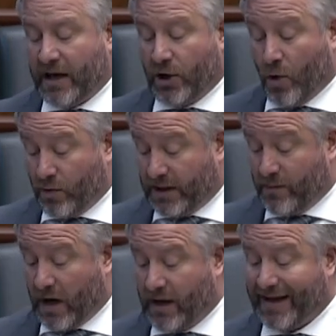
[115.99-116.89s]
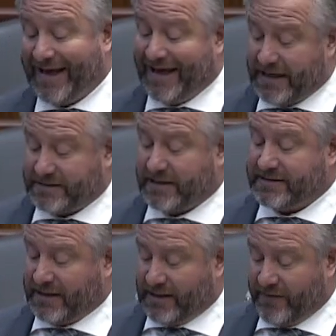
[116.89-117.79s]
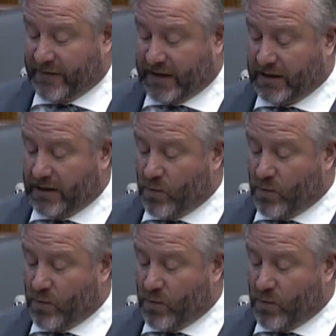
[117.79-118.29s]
Être un chef, ce n'est pas difficile.